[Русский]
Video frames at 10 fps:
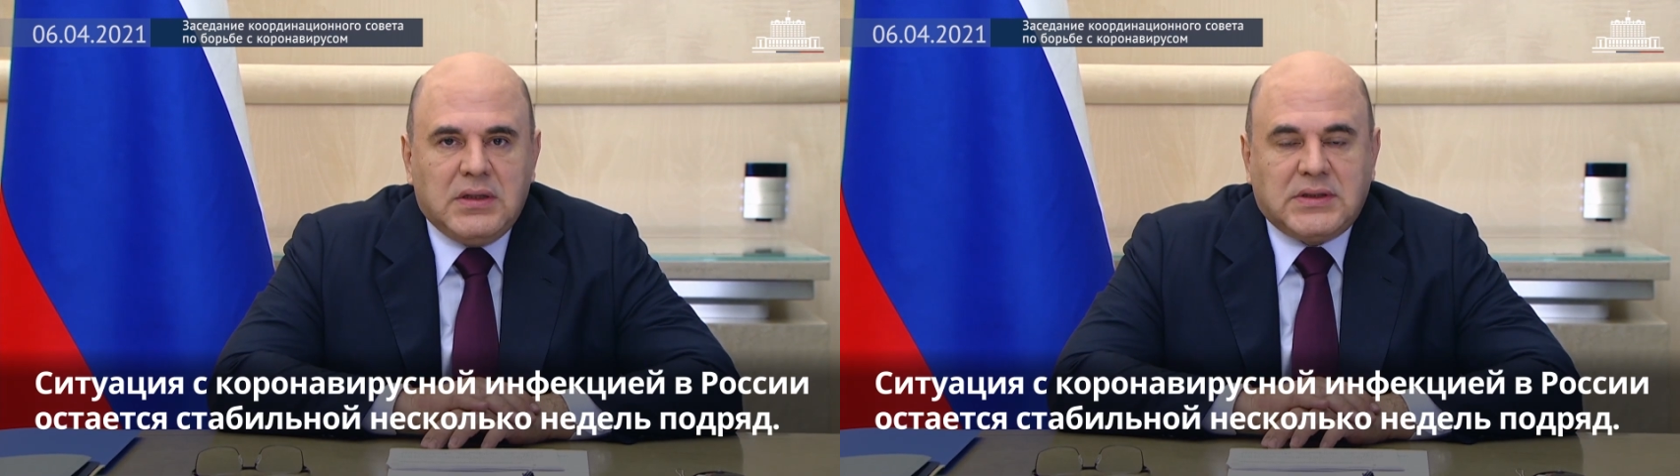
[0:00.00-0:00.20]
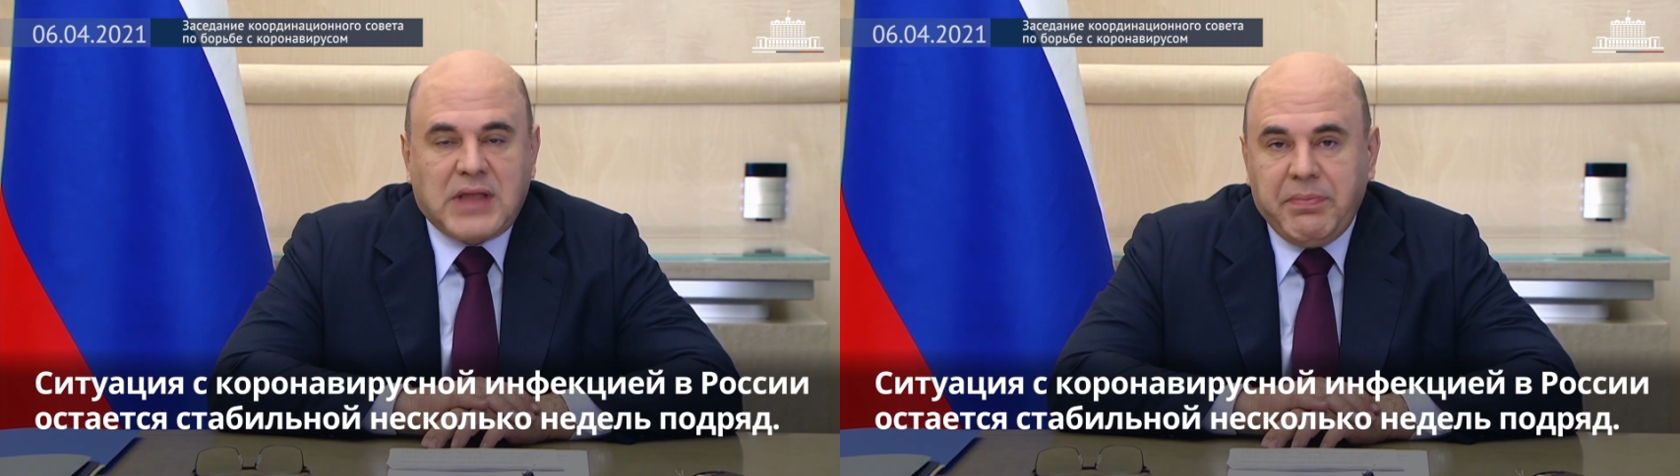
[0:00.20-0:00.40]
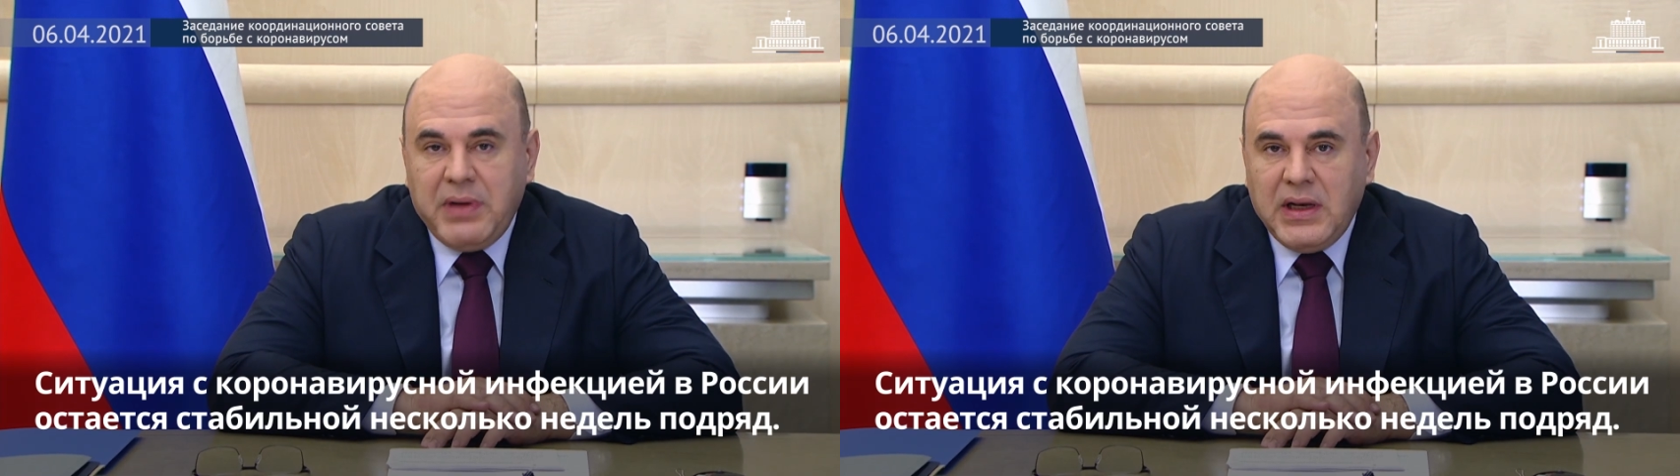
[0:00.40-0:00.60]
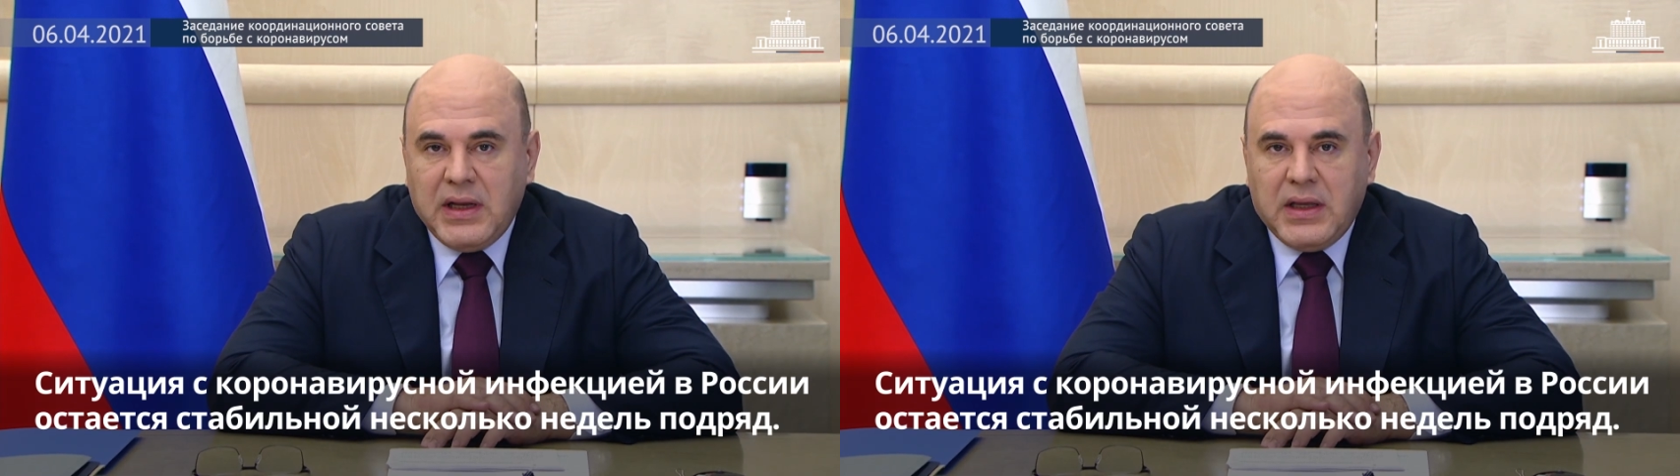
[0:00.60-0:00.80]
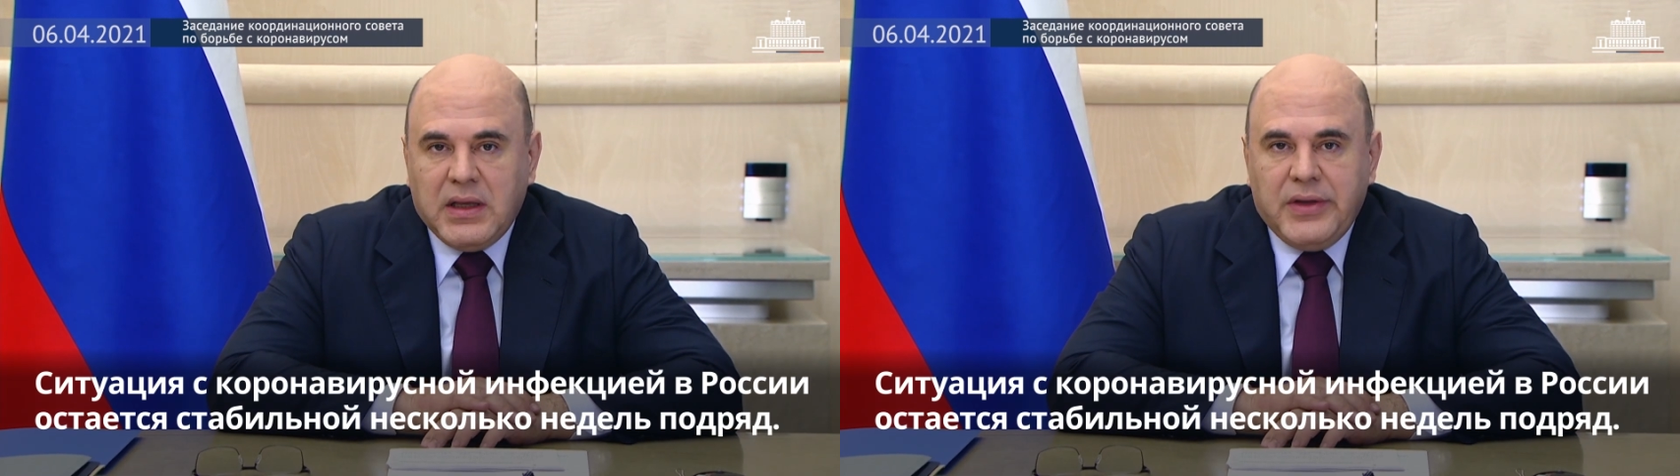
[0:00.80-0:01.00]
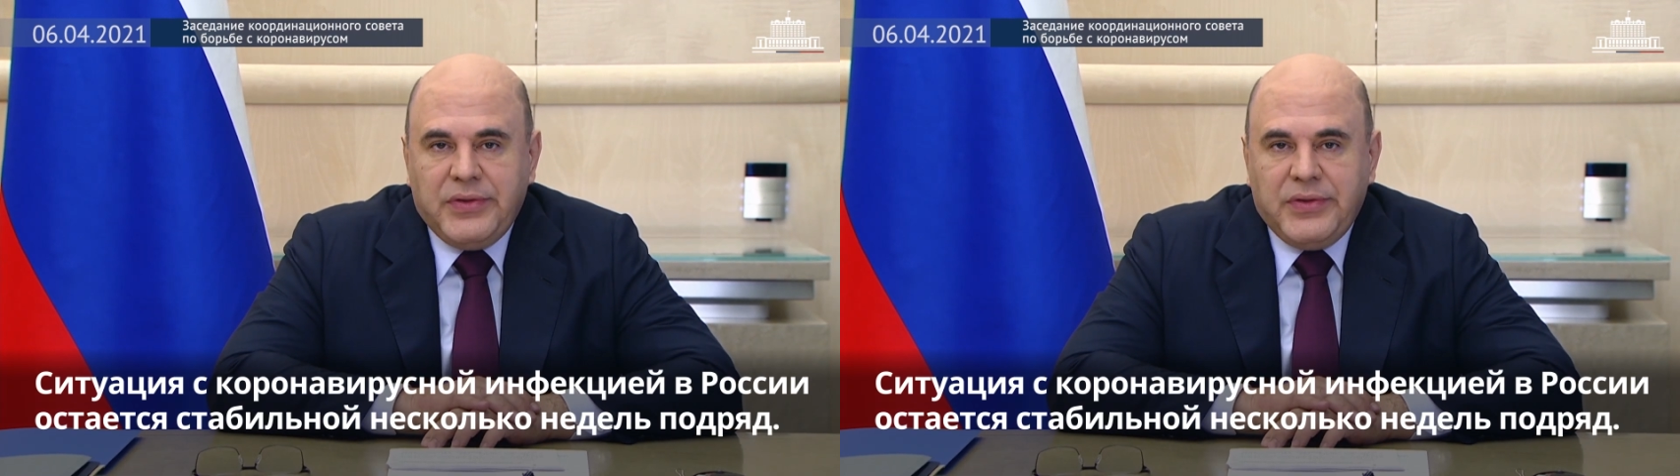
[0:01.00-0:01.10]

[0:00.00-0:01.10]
стабильной